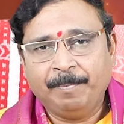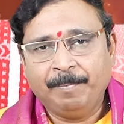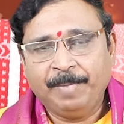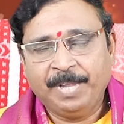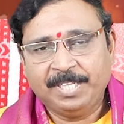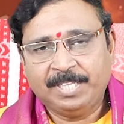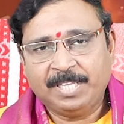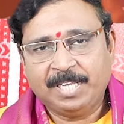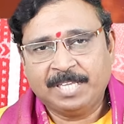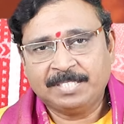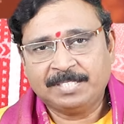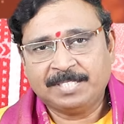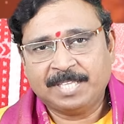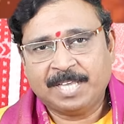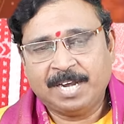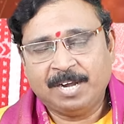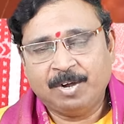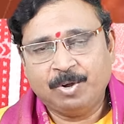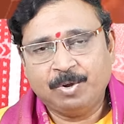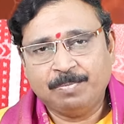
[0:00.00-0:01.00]
మిగతా
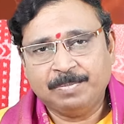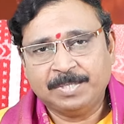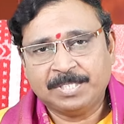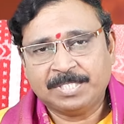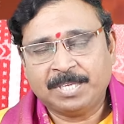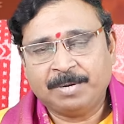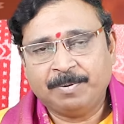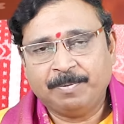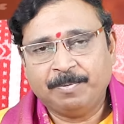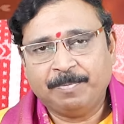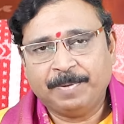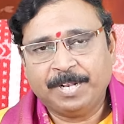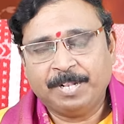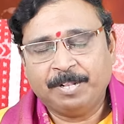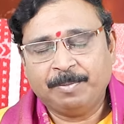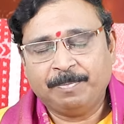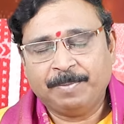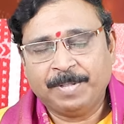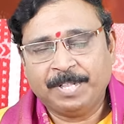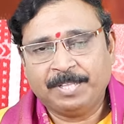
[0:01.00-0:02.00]
స్థానాల్లో మిశ్రమ
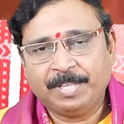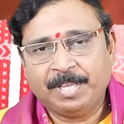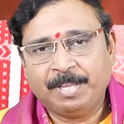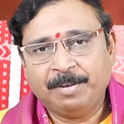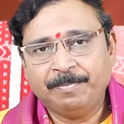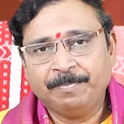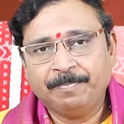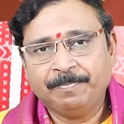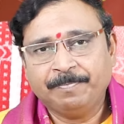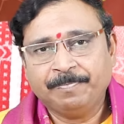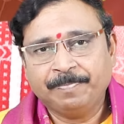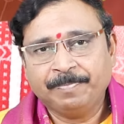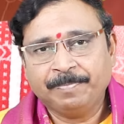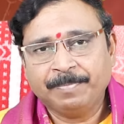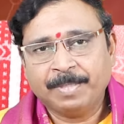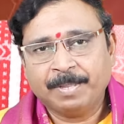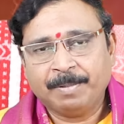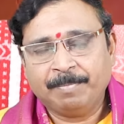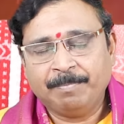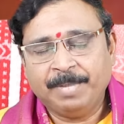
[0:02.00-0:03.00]
ఫలిన ఫలితాలు
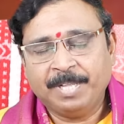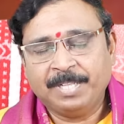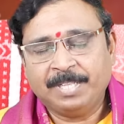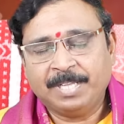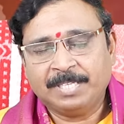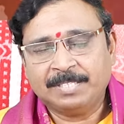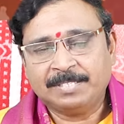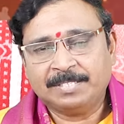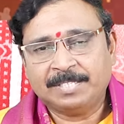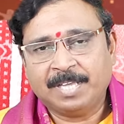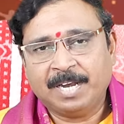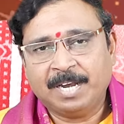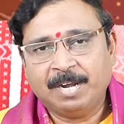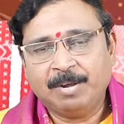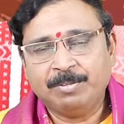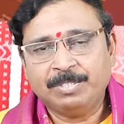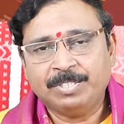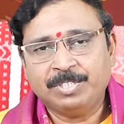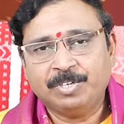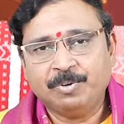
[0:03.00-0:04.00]
మిగతా
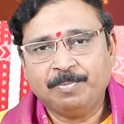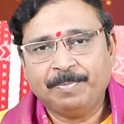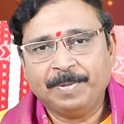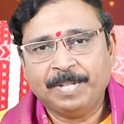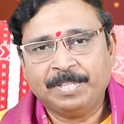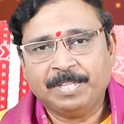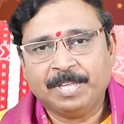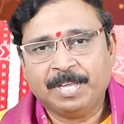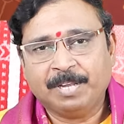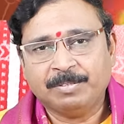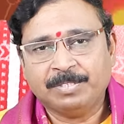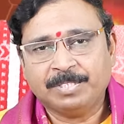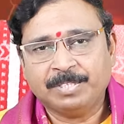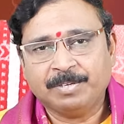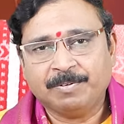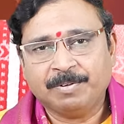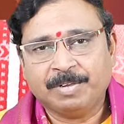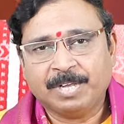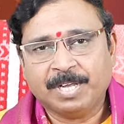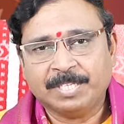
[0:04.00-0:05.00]
స్థానాల్లో చెడు ఫలితాలు వచ్చే
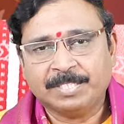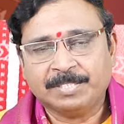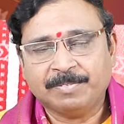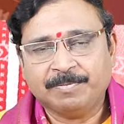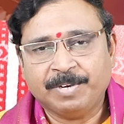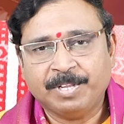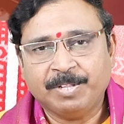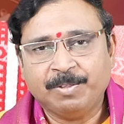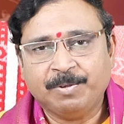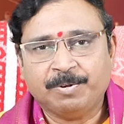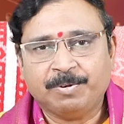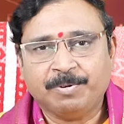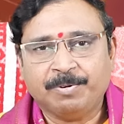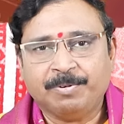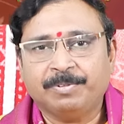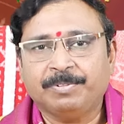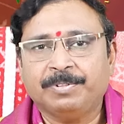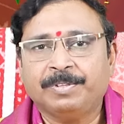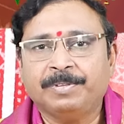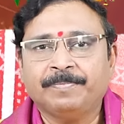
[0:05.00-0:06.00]
అవకాశం అనేది ఒకటి
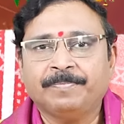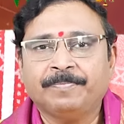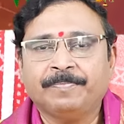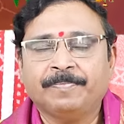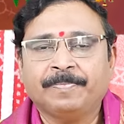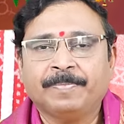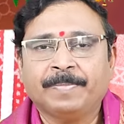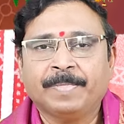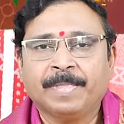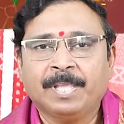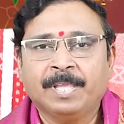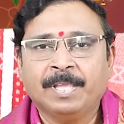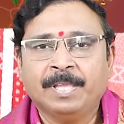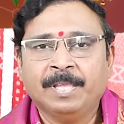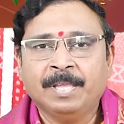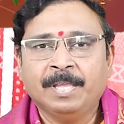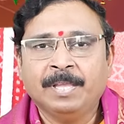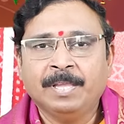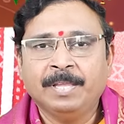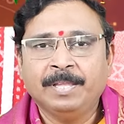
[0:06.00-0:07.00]
ఉంటుంది
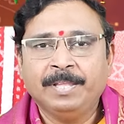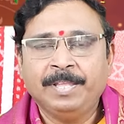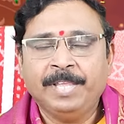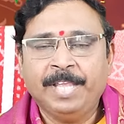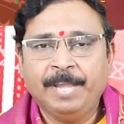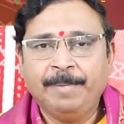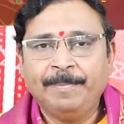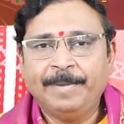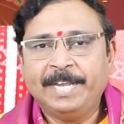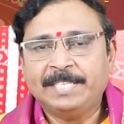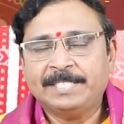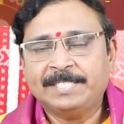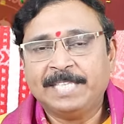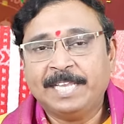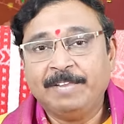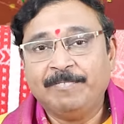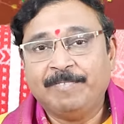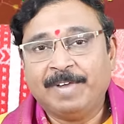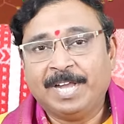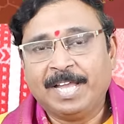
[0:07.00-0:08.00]
ఏమిటి
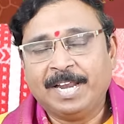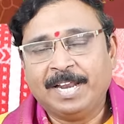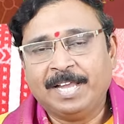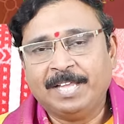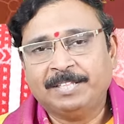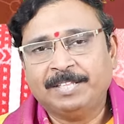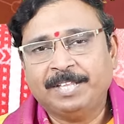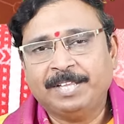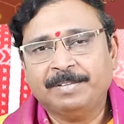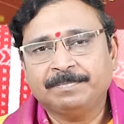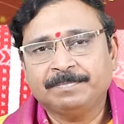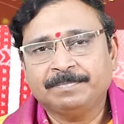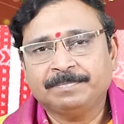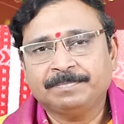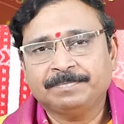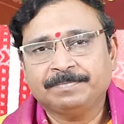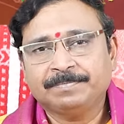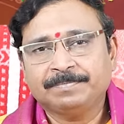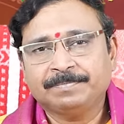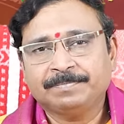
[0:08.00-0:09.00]
శని వక్రగతి
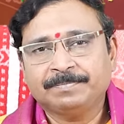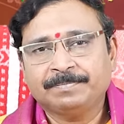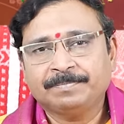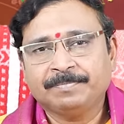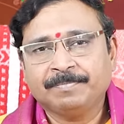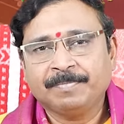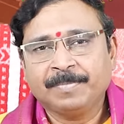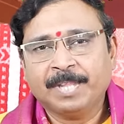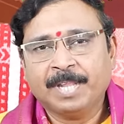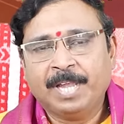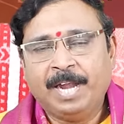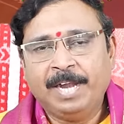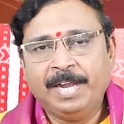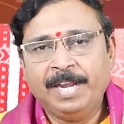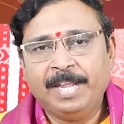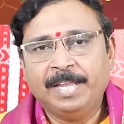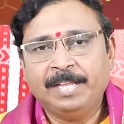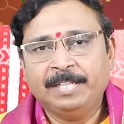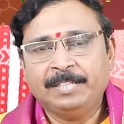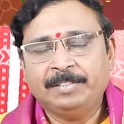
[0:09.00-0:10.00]

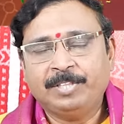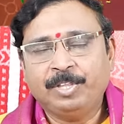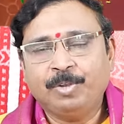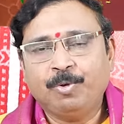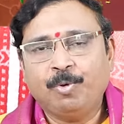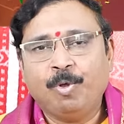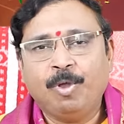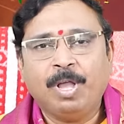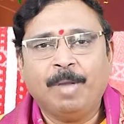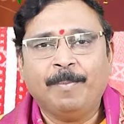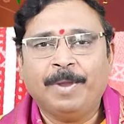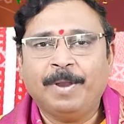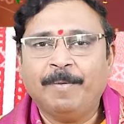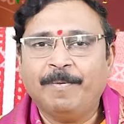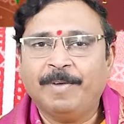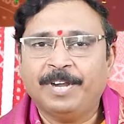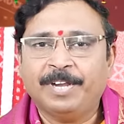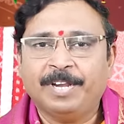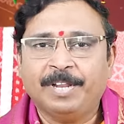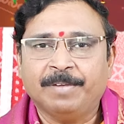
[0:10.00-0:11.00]
అంటే
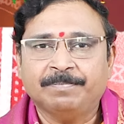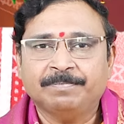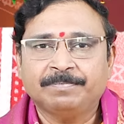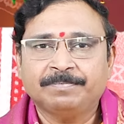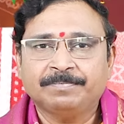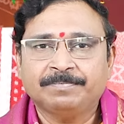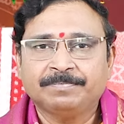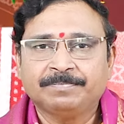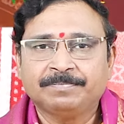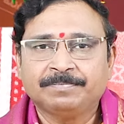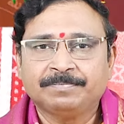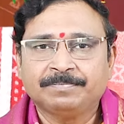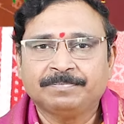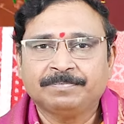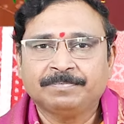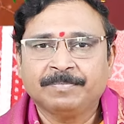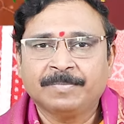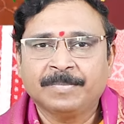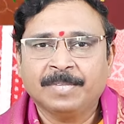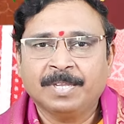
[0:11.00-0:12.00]
తిరోగమనం అంటాం
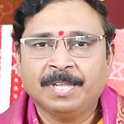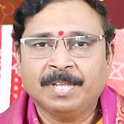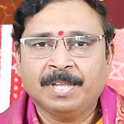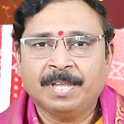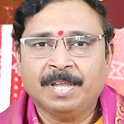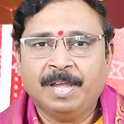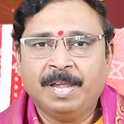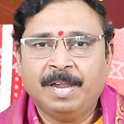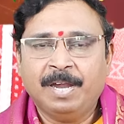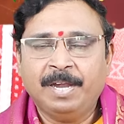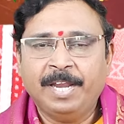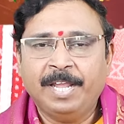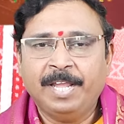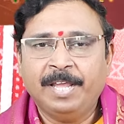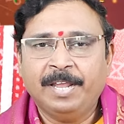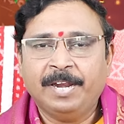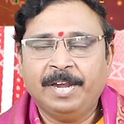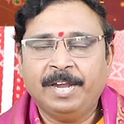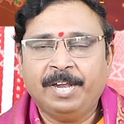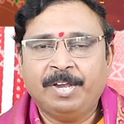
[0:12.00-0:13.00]
అంటే
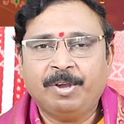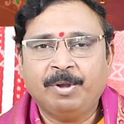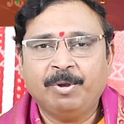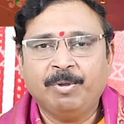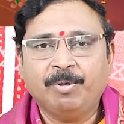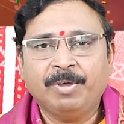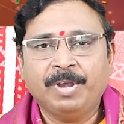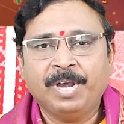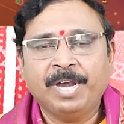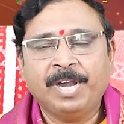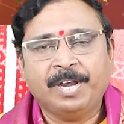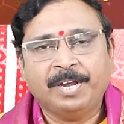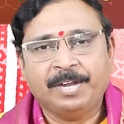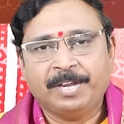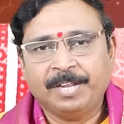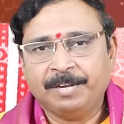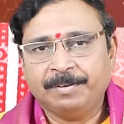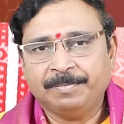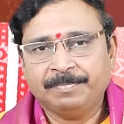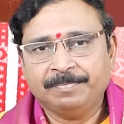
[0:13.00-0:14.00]
రెట్రోగ్రేడ్
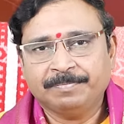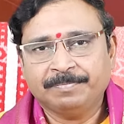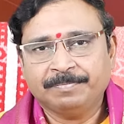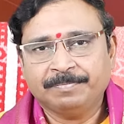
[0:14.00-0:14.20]
అంటారు